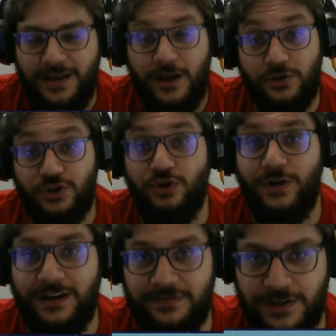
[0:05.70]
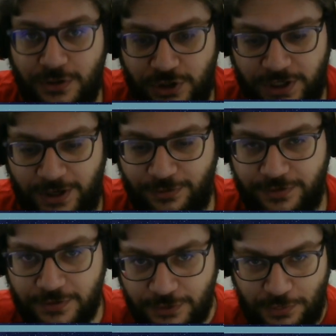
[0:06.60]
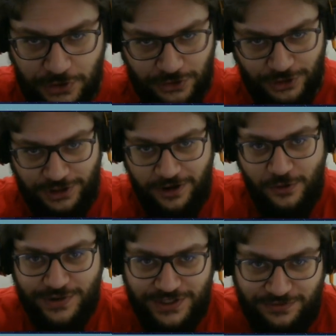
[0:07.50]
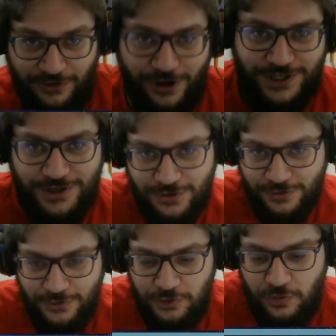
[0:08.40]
Eu estou gravando isso aqui ao vivo, por isso que tem algumas vozes no fundo,